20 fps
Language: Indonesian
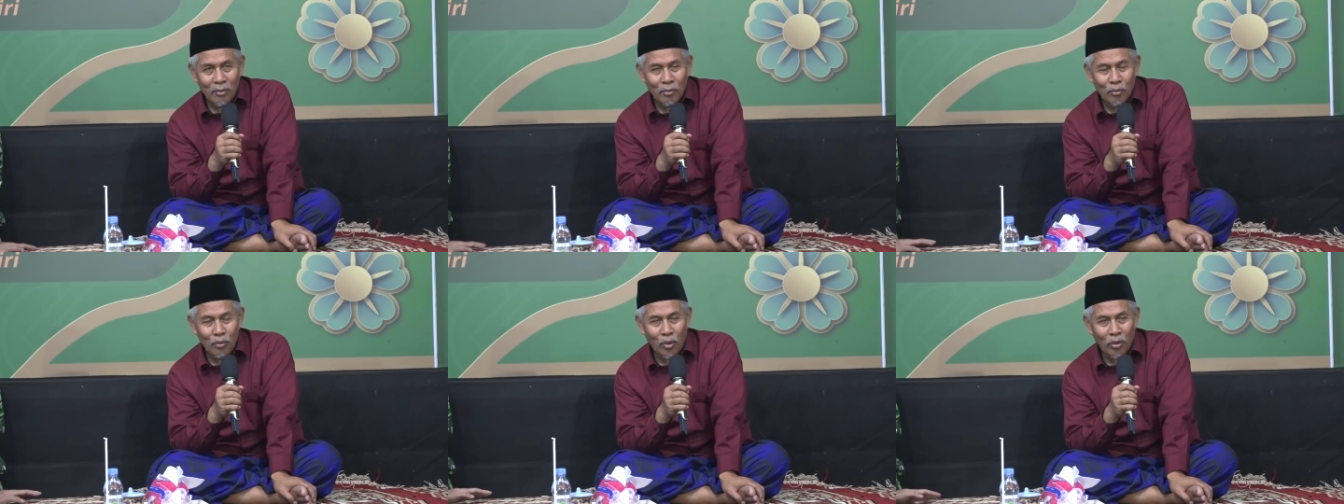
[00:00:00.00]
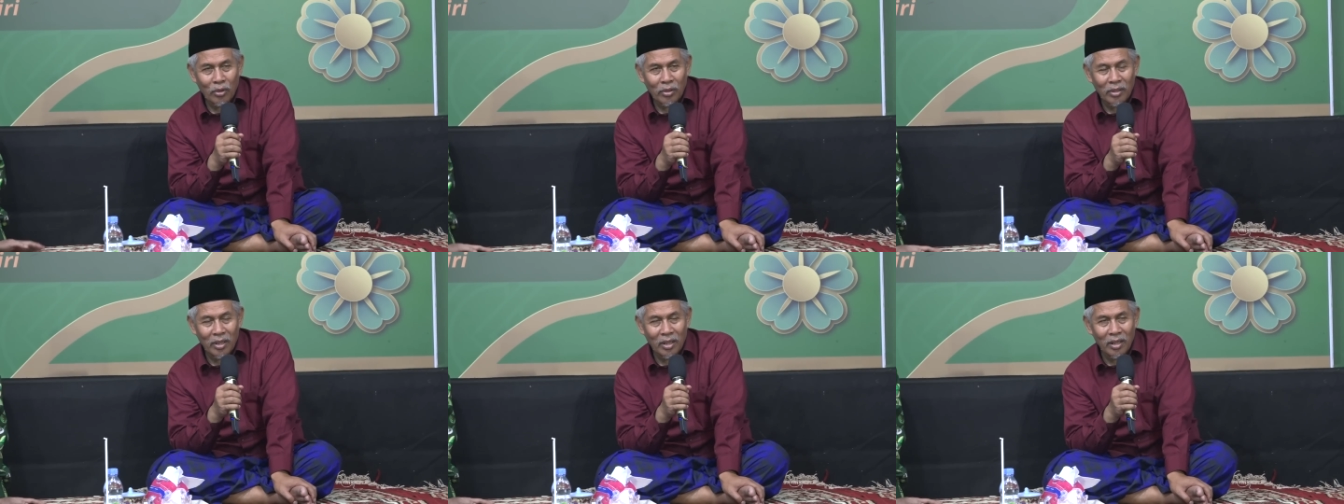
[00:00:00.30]

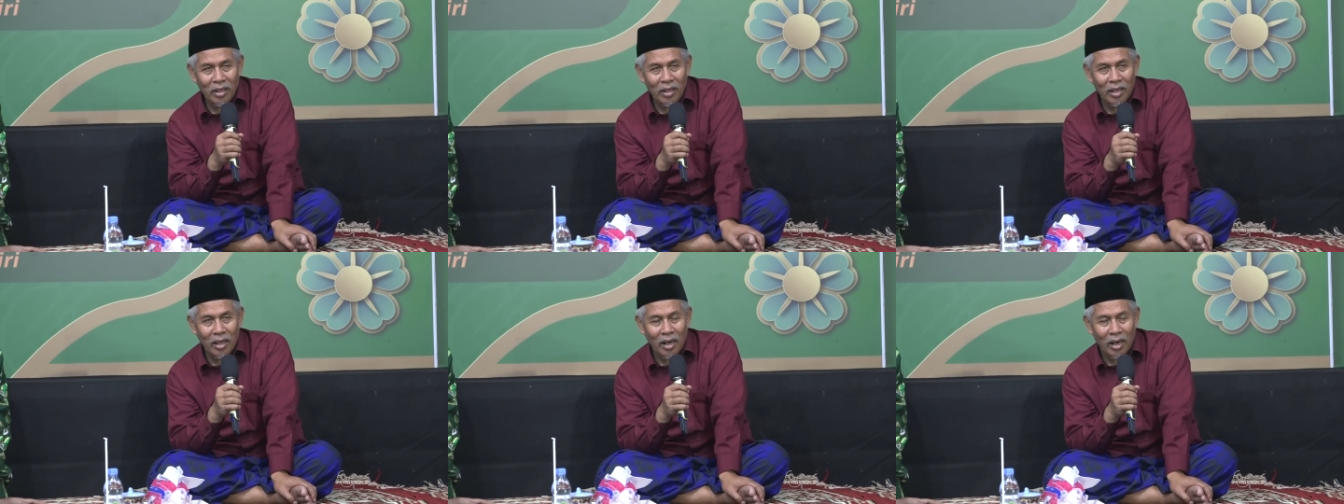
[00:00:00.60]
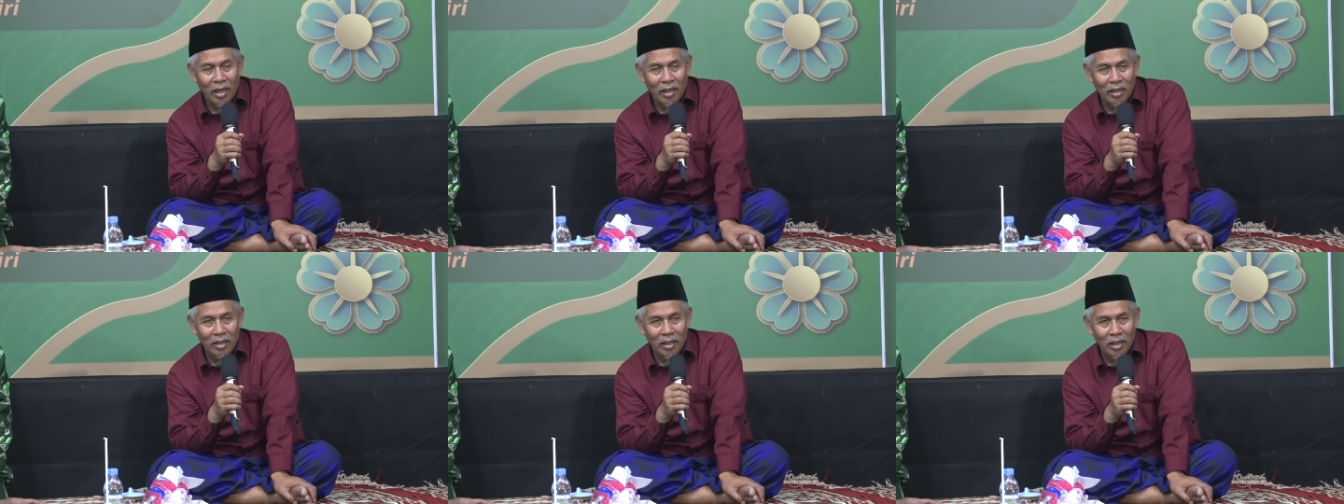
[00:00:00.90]
wonten
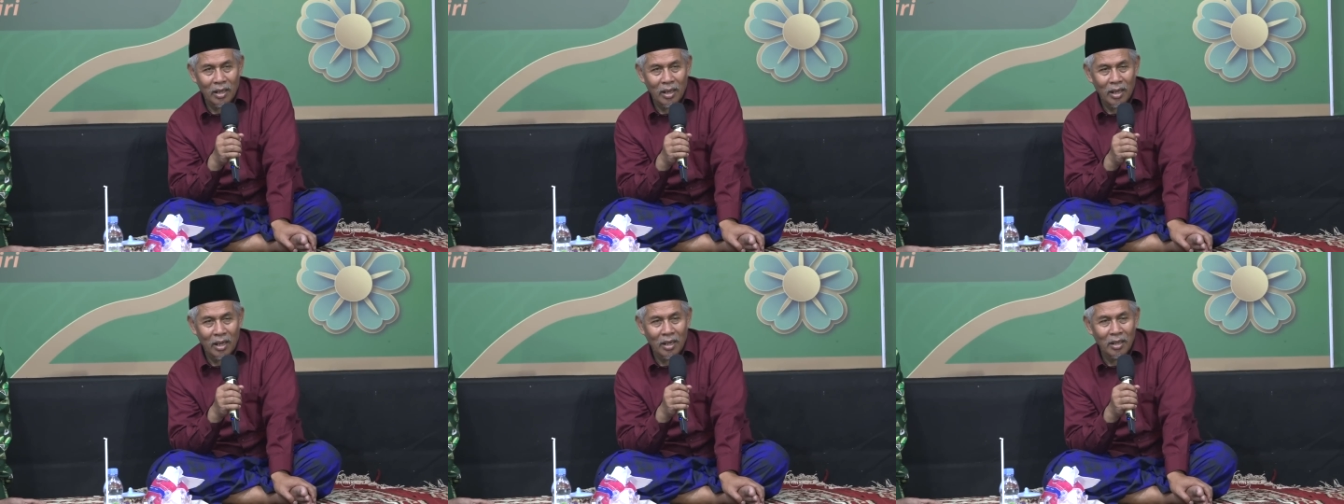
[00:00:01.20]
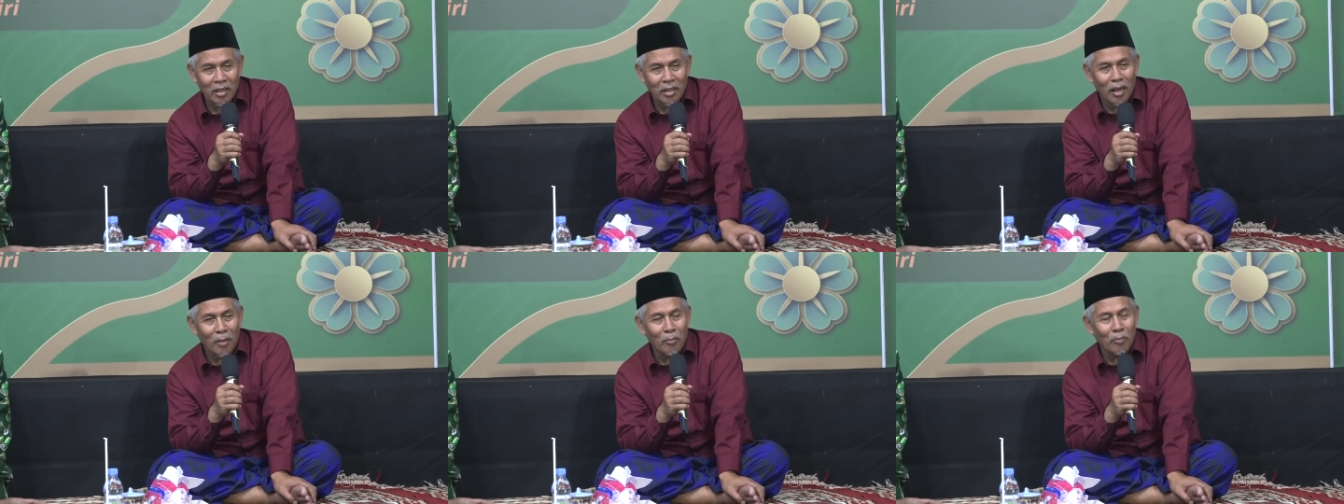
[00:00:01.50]
kira-kira
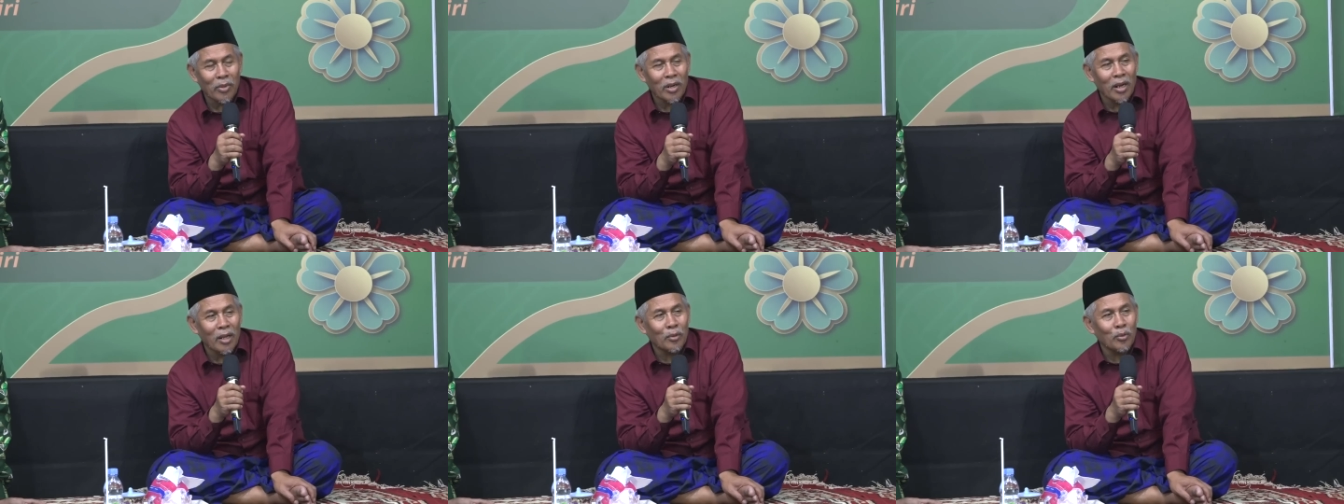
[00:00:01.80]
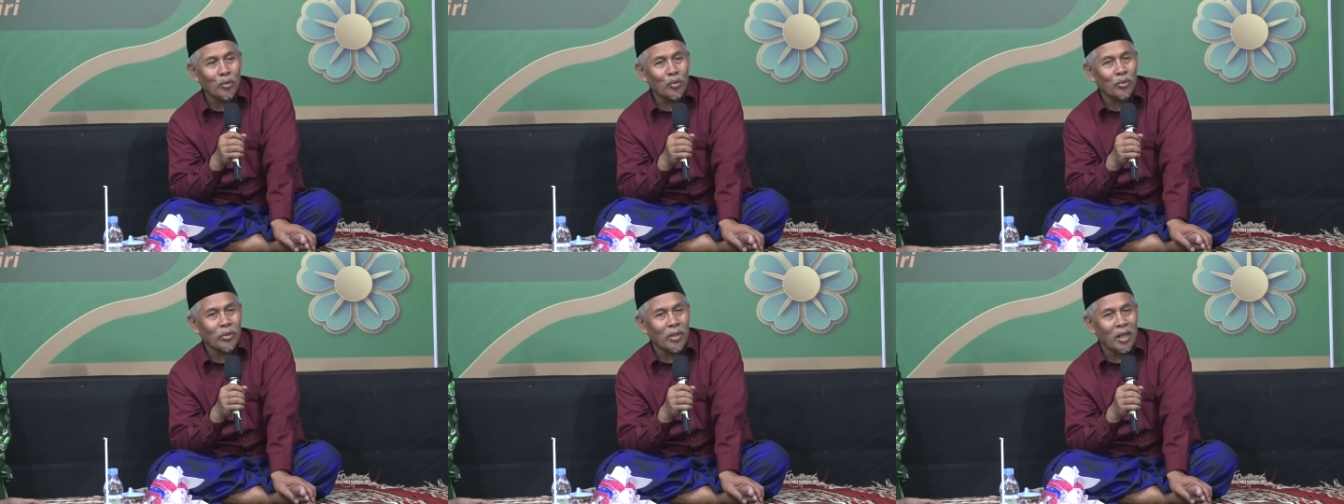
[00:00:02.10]

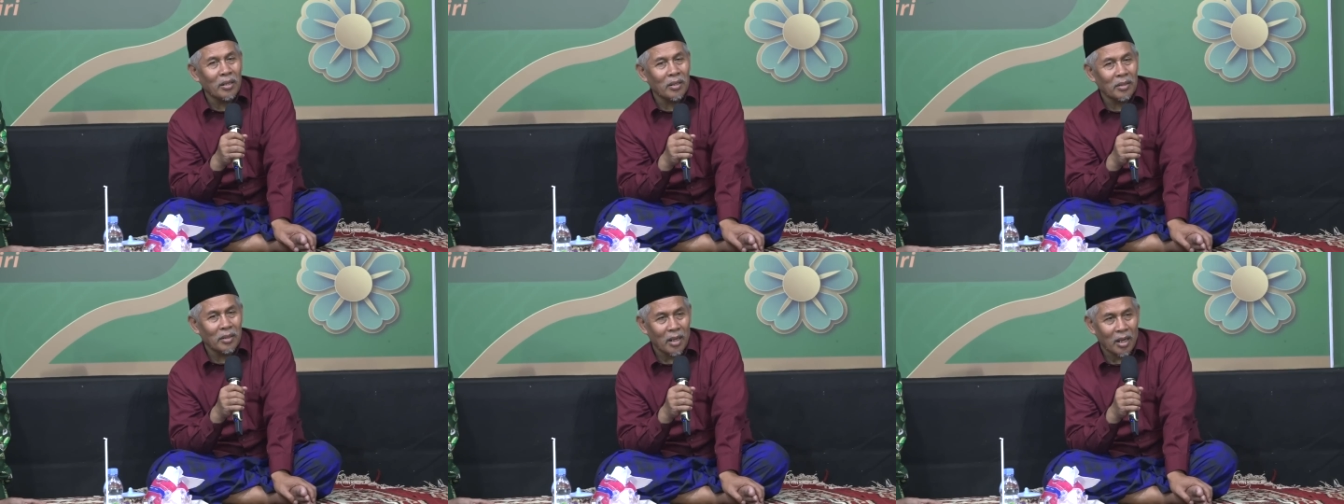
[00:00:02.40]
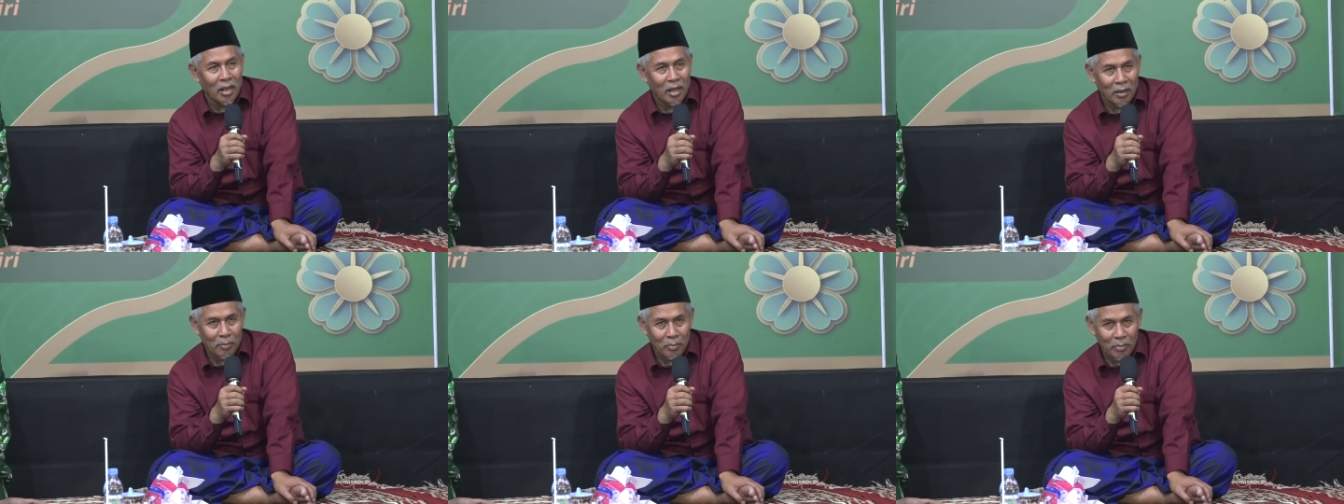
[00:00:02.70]
600-an
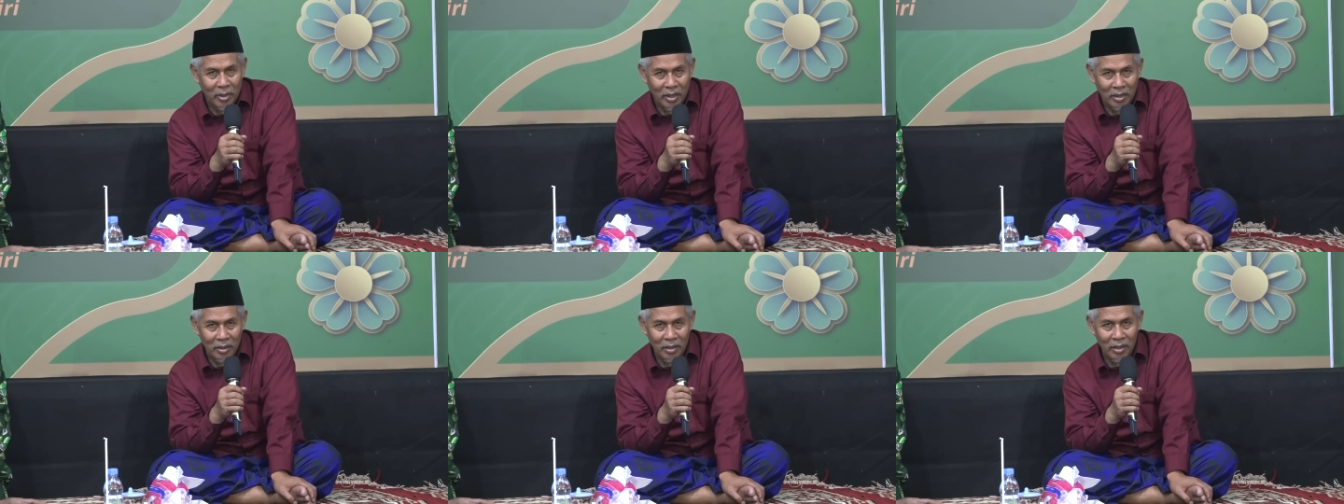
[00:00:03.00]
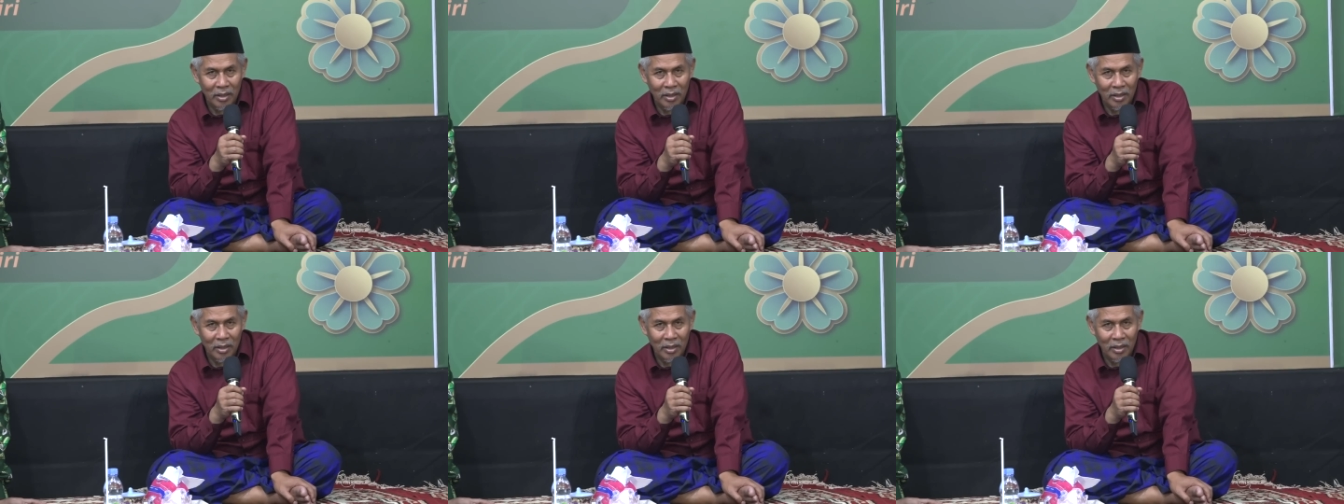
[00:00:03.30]
sahabat